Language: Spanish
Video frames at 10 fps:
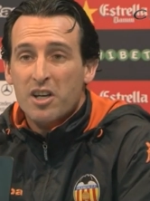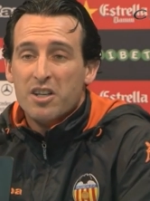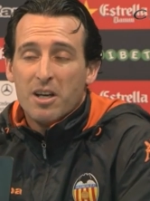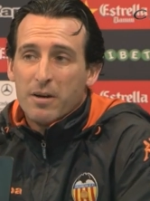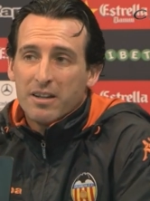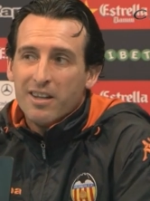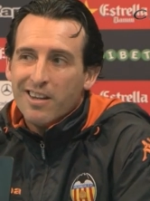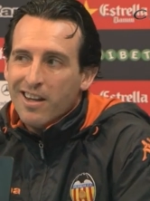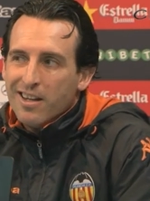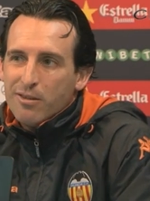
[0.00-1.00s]
Y a partir
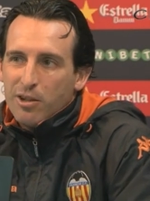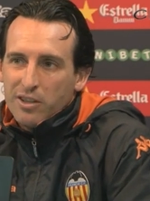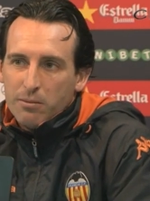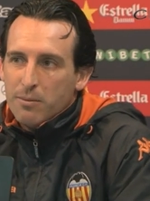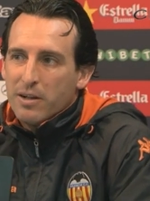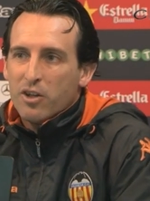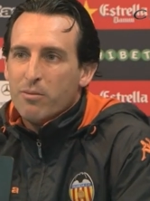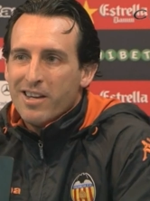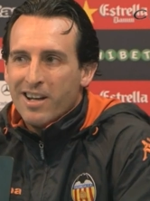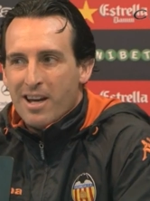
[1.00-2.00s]
de ahí, cuando termine el partido de
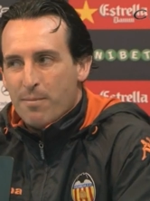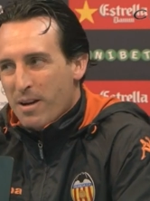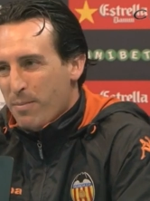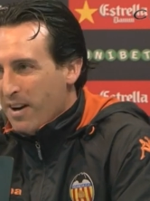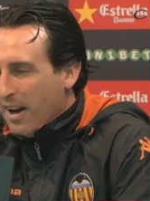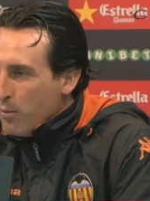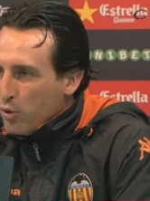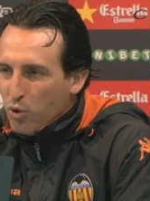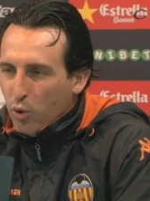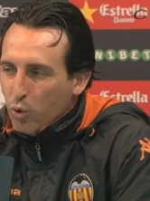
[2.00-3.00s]
mañana,
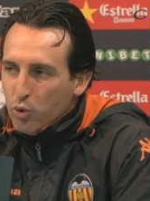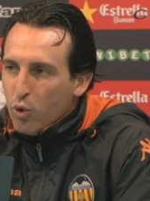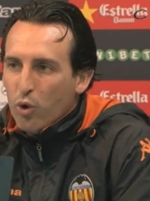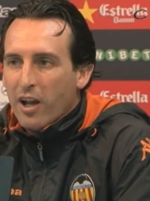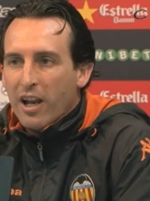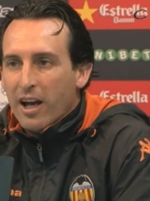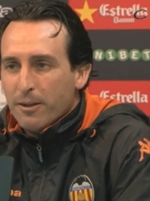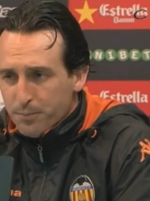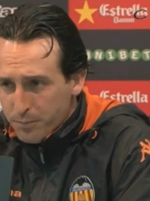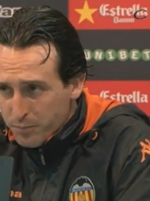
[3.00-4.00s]
prepararemos con toda la